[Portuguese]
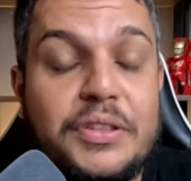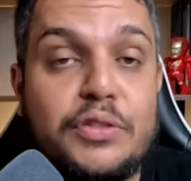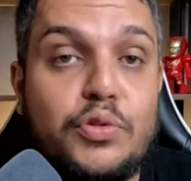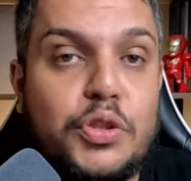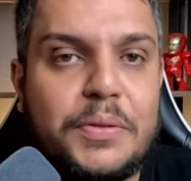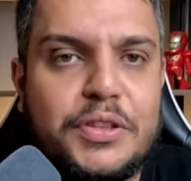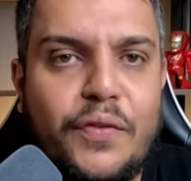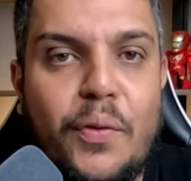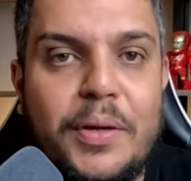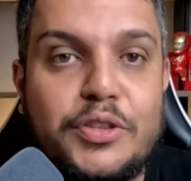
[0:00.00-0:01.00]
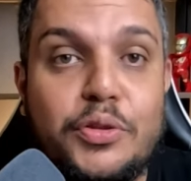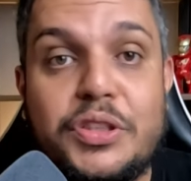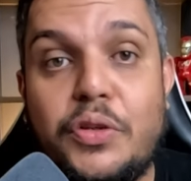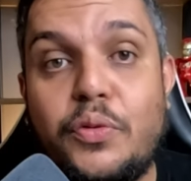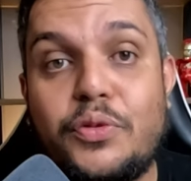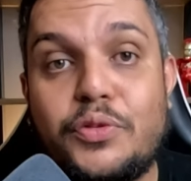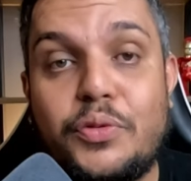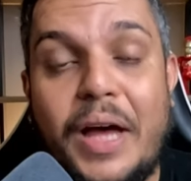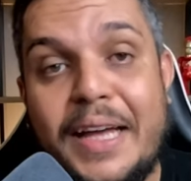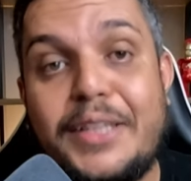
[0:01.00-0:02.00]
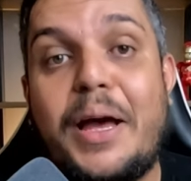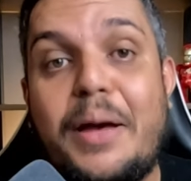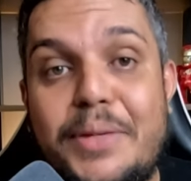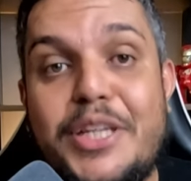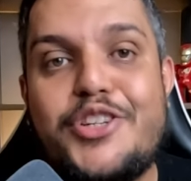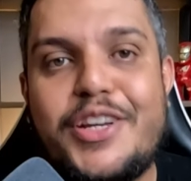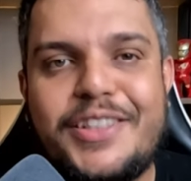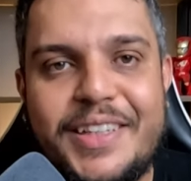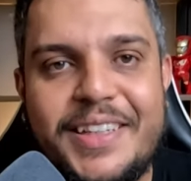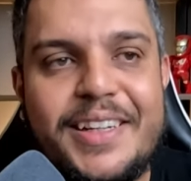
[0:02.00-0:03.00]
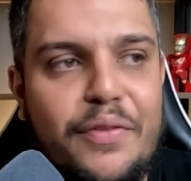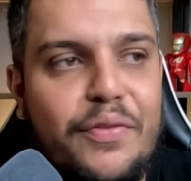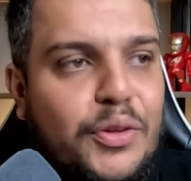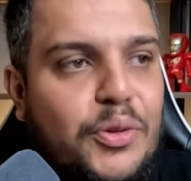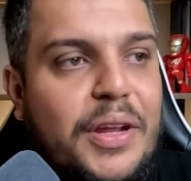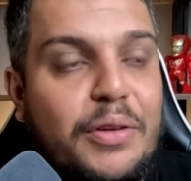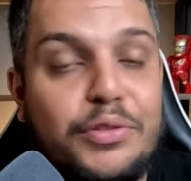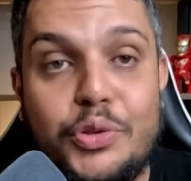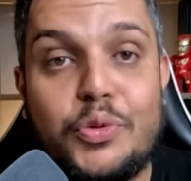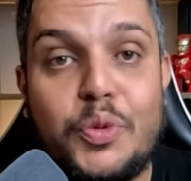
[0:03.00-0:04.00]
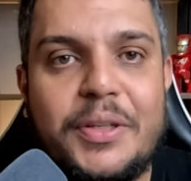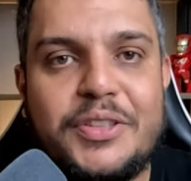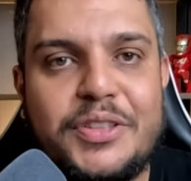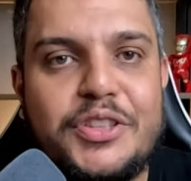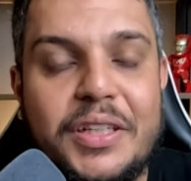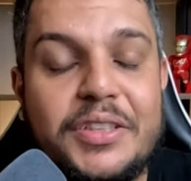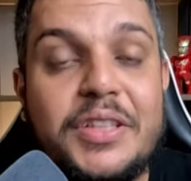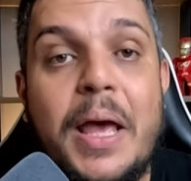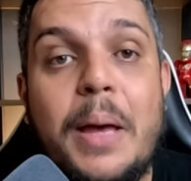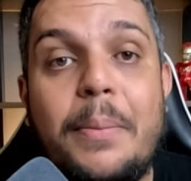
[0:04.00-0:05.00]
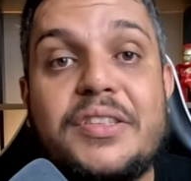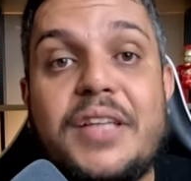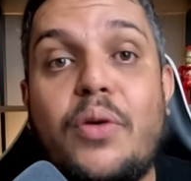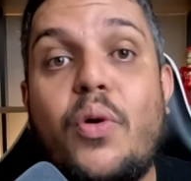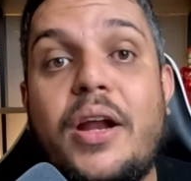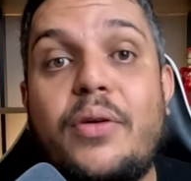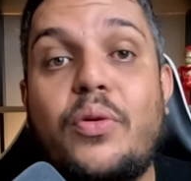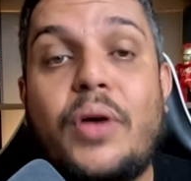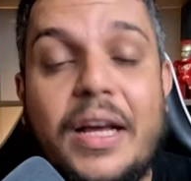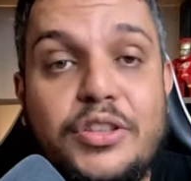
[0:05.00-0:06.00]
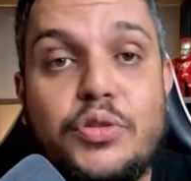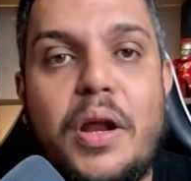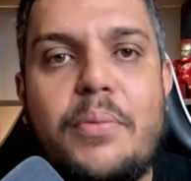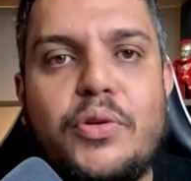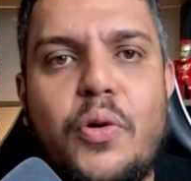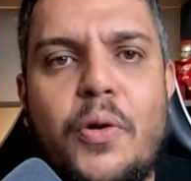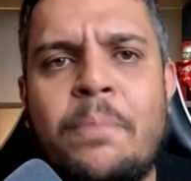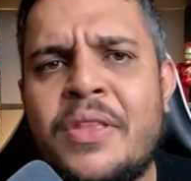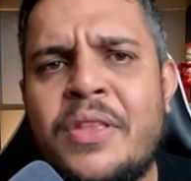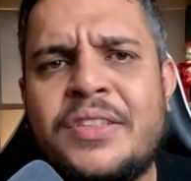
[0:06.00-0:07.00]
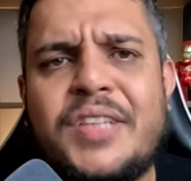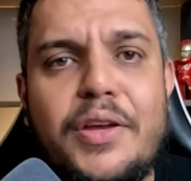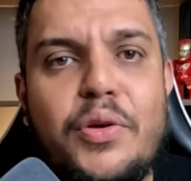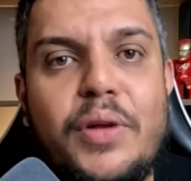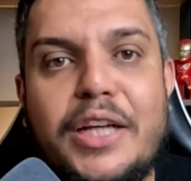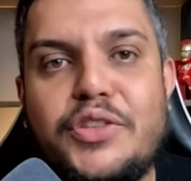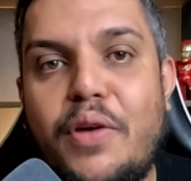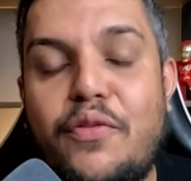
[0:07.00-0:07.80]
das últimas informações que o, a, a mídia indiana levantou, né, os youtubers indianos, parece que agora a história mudou saiu lá de uma